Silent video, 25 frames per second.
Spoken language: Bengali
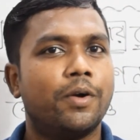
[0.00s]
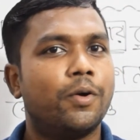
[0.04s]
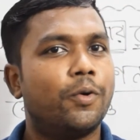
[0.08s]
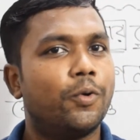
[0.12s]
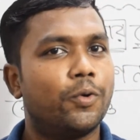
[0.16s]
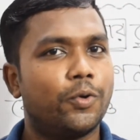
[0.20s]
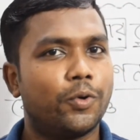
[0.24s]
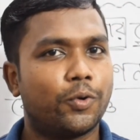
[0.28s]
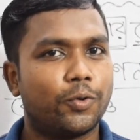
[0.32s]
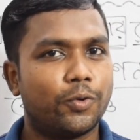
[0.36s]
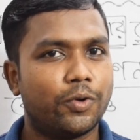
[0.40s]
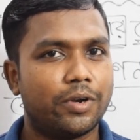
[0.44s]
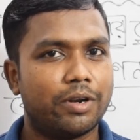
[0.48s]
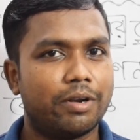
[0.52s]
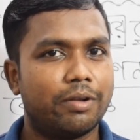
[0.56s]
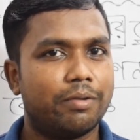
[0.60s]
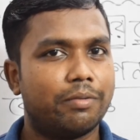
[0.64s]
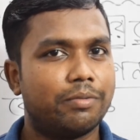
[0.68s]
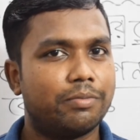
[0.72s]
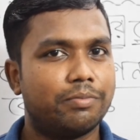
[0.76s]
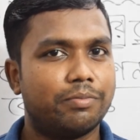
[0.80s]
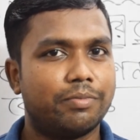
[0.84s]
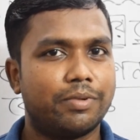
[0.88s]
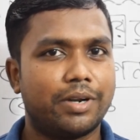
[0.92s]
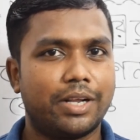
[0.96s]
অন্য কোনো
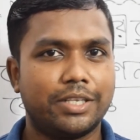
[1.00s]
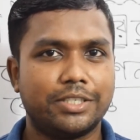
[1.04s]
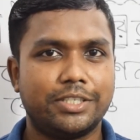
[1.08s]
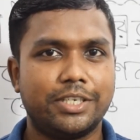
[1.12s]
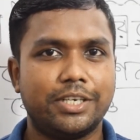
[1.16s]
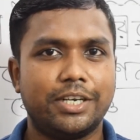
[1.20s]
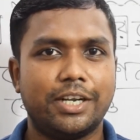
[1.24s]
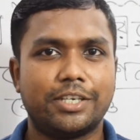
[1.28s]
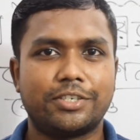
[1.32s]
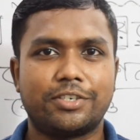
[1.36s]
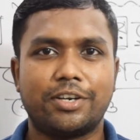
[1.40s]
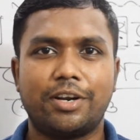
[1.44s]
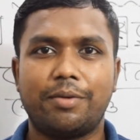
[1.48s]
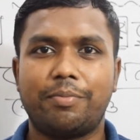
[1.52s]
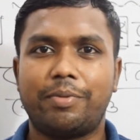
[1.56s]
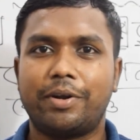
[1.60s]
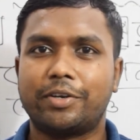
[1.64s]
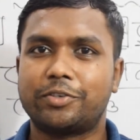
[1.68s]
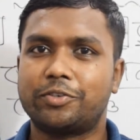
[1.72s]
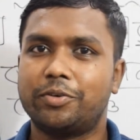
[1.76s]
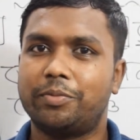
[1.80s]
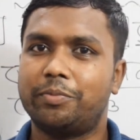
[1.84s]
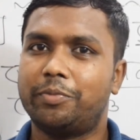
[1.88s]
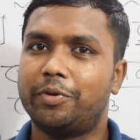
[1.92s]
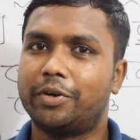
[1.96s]
রাজ্যের ন্যাশনাল পার্ক
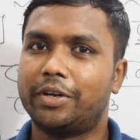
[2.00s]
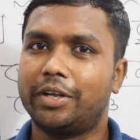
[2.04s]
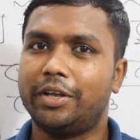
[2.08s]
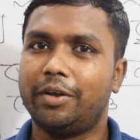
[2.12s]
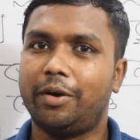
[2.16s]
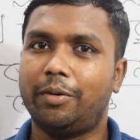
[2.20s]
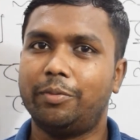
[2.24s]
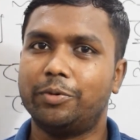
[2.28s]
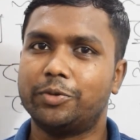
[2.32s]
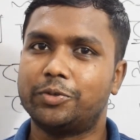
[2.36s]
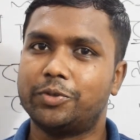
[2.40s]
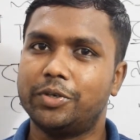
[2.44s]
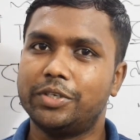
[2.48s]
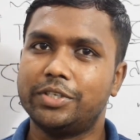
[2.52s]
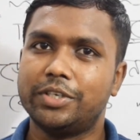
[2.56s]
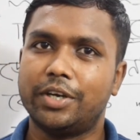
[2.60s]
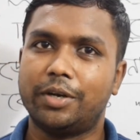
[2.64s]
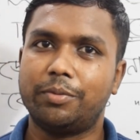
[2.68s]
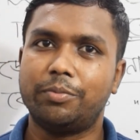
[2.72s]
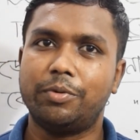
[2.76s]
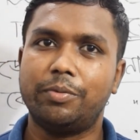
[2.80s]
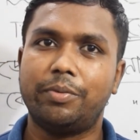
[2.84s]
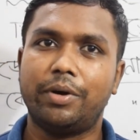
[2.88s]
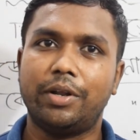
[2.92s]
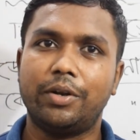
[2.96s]
সম্পর্কে অবশ্যই
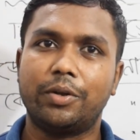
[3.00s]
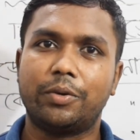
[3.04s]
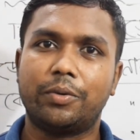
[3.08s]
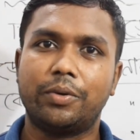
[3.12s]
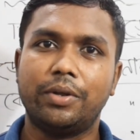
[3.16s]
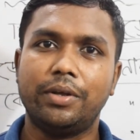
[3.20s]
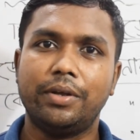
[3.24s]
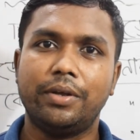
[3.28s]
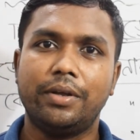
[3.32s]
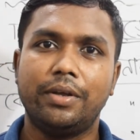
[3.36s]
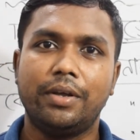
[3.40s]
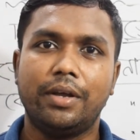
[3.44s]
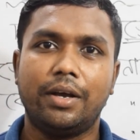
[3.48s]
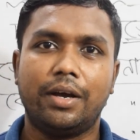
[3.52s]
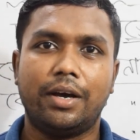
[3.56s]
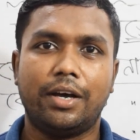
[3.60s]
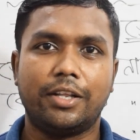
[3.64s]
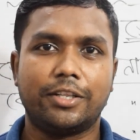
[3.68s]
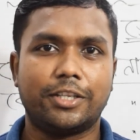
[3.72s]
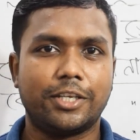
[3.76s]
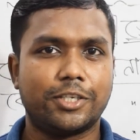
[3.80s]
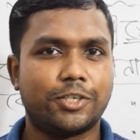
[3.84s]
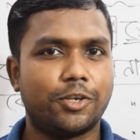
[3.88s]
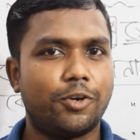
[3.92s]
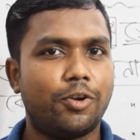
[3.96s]
জানবো ভালো করে আর
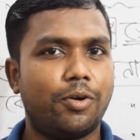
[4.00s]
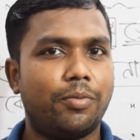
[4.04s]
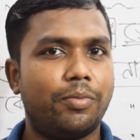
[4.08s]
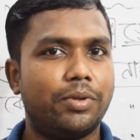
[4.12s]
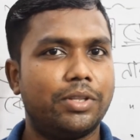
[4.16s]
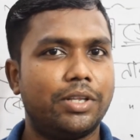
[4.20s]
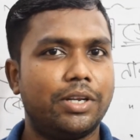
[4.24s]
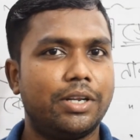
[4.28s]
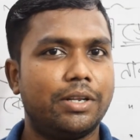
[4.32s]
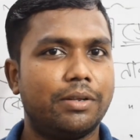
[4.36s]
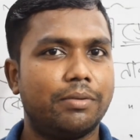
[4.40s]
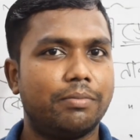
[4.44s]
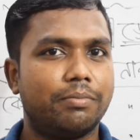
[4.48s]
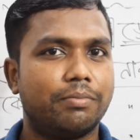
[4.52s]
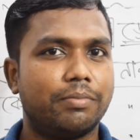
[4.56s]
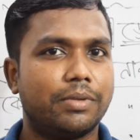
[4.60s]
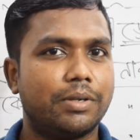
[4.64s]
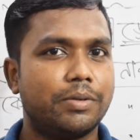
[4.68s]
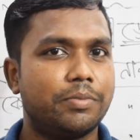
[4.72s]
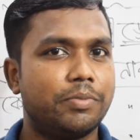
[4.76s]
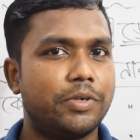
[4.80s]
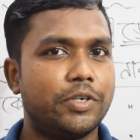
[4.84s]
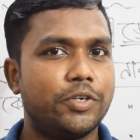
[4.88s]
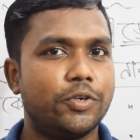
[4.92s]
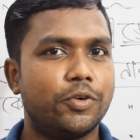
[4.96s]
তাছাড়াও আমাদের এই
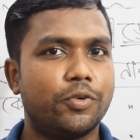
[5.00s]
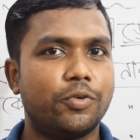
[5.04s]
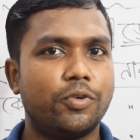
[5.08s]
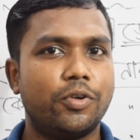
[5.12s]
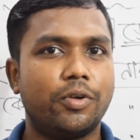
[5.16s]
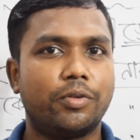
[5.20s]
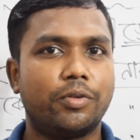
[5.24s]
ভিডিওগুলো